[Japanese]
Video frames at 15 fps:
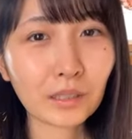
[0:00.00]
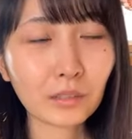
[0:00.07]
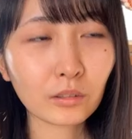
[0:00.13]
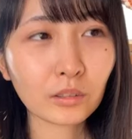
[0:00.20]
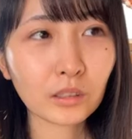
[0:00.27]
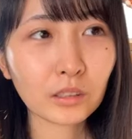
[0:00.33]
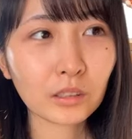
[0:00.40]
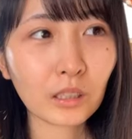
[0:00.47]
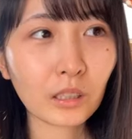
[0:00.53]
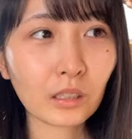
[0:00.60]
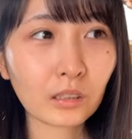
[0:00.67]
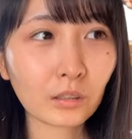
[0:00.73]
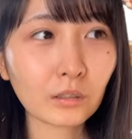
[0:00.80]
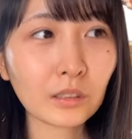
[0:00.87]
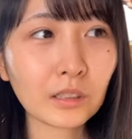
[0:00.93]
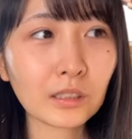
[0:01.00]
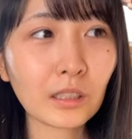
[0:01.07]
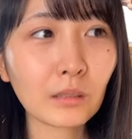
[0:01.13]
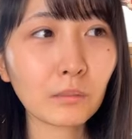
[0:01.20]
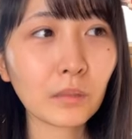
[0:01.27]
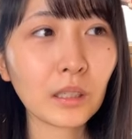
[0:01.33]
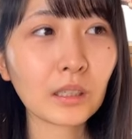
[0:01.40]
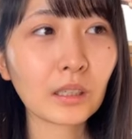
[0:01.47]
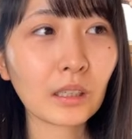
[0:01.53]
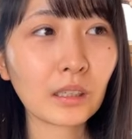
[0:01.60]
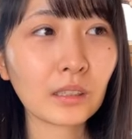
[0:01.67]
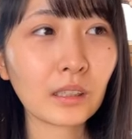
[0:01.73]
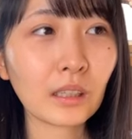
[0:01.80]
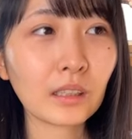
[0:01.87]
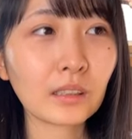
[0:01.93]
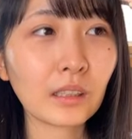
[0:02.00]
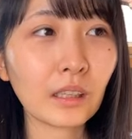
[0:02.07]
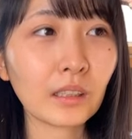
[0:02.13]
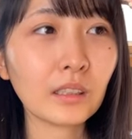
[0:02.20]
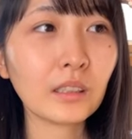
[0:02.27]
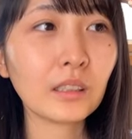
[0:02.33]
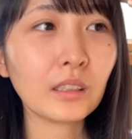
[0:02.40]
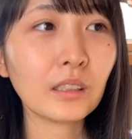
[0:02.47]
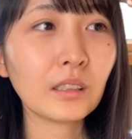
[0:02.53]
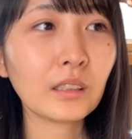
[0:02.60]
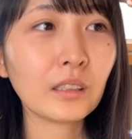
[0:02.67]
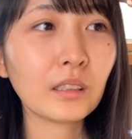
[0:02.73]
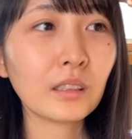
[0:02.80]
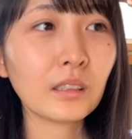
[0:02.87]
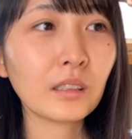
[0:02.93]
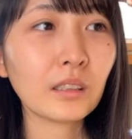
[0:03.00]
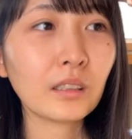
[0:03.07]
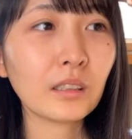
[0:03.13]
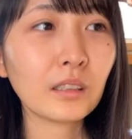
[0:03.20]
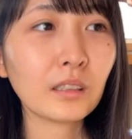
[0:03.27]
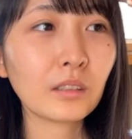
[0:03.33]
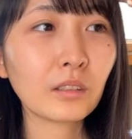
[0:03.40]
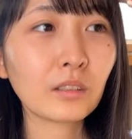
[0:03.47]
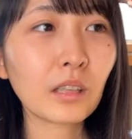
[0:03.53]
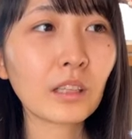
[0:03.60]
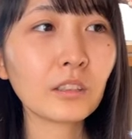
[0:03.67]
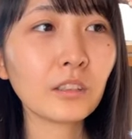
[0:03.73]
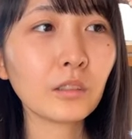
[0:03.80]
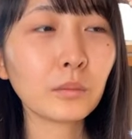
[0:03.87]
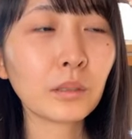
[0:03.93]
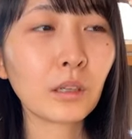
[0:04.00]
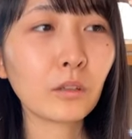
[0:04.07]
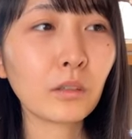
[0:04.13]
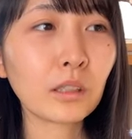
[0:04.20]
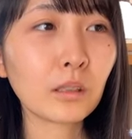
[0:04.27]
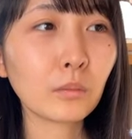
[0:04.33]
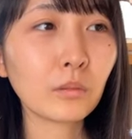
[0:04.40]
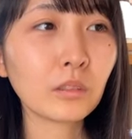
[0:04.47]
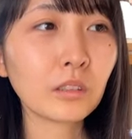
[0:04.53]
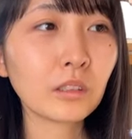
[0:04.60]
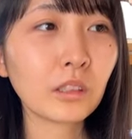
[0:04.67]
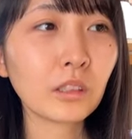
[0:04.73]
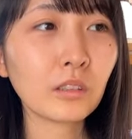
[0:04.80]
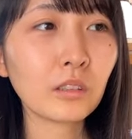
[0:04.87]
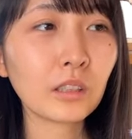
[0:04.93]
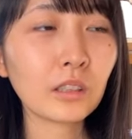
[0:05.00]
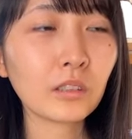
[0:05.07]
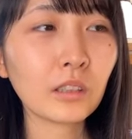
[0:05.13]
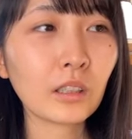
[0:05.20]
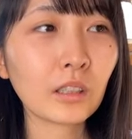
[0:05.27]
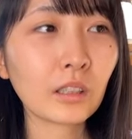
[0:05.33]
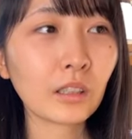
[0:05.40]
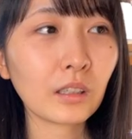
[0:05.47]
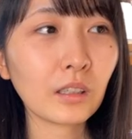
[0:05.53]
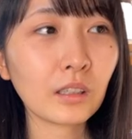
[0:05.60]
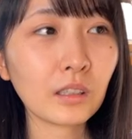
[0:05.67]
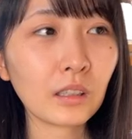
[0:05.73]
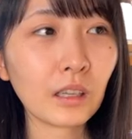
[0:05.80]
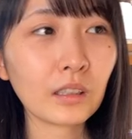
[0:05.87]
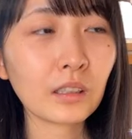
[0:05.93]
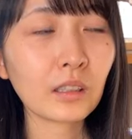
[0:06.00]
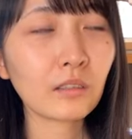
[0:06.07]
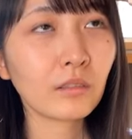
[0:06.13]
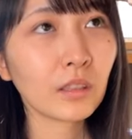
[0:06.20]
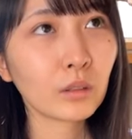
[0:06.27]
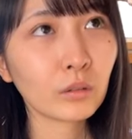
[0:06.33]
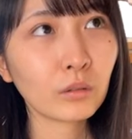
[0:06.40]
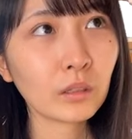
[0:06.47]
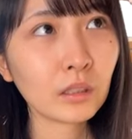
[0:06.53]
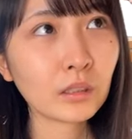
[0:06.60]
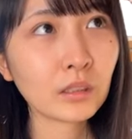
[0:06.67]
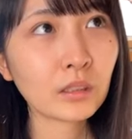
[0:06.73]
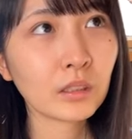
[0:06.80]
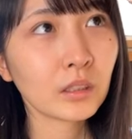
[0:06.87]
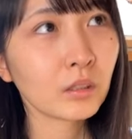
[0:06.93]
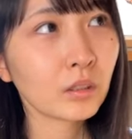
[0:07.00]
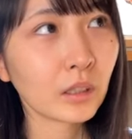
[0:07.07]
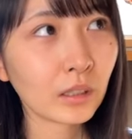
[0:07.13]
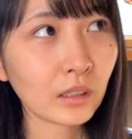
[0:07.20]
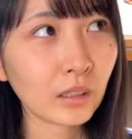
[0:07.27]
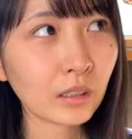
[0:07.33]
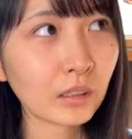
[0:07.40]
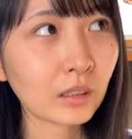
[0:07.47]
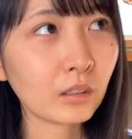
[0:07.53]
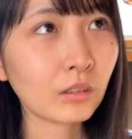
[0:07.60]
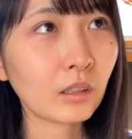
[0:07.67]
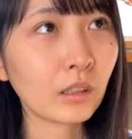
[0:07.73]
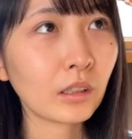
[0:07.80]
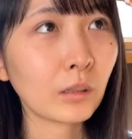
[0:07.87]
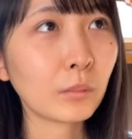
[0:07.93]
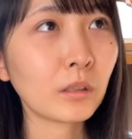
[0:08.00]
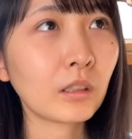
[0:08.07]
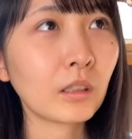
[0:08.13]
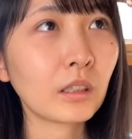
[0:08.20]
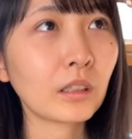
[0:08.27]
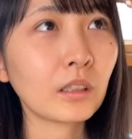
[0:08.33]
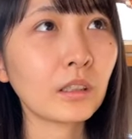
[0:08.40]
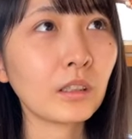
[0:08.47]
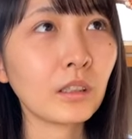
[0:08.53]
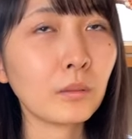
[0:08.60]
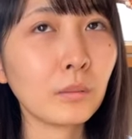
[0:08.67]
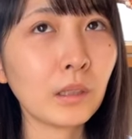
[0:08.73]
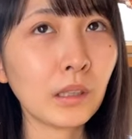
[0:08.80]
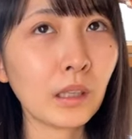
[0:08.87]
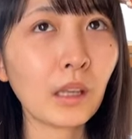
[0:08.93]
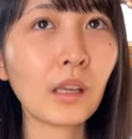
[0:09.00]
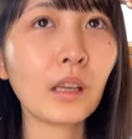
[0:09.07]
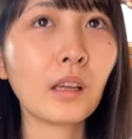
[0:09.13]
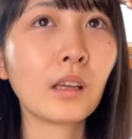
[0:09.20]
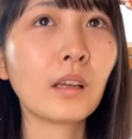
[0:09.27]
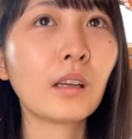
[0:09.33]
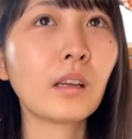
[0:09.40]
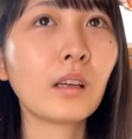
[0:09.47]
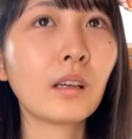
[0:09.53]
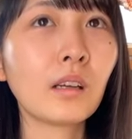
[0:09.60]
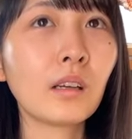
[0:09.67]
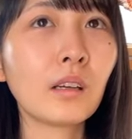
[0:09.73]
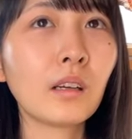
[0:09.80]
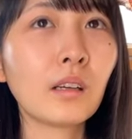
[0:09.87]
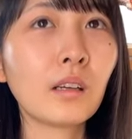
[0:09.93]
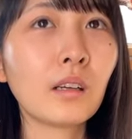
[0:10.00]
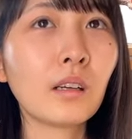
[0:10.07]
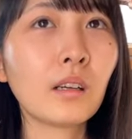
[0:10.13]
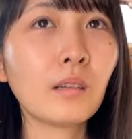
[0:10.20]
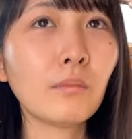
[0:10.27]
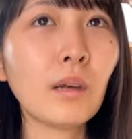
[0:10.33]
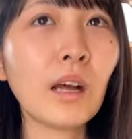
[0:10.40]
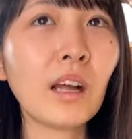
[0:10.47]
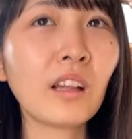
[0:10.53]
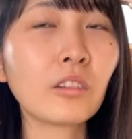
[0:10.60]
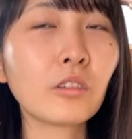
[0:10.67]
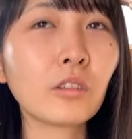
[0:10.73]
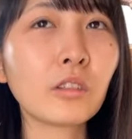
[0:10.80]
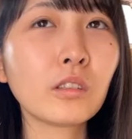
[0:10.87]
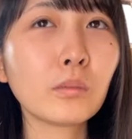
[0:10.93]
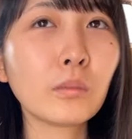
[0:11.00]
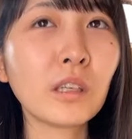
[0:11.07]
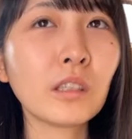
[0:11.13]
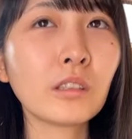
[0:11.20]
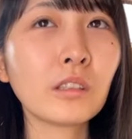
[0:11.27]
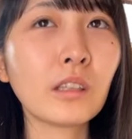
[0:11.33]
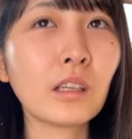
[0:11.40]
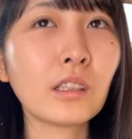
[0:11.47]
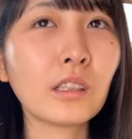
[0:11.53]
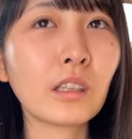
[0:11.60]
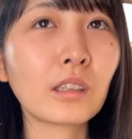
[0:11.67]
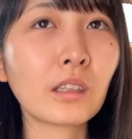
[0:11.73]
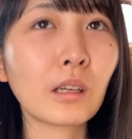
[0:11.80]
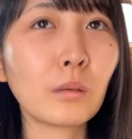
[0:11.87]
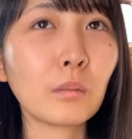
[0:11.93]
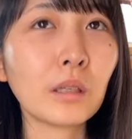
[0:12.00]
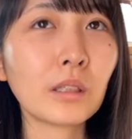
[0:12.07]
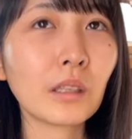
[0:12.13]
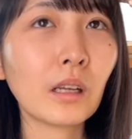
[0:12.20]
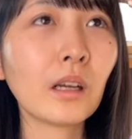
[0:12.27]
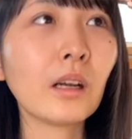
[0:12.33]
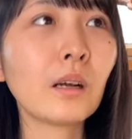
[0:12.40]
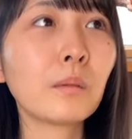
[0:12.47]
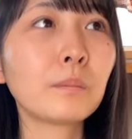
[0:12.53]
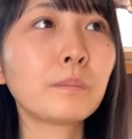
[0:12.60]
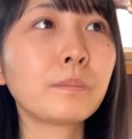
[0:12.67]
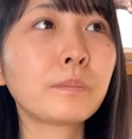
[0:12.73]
毎年ねそう1年前からだいたいそう誕生日が終わっても次の日ぐらいから来年は恒例にしようかなっていうのを頭の中に決めてまあ半年前ぐらいになったらまた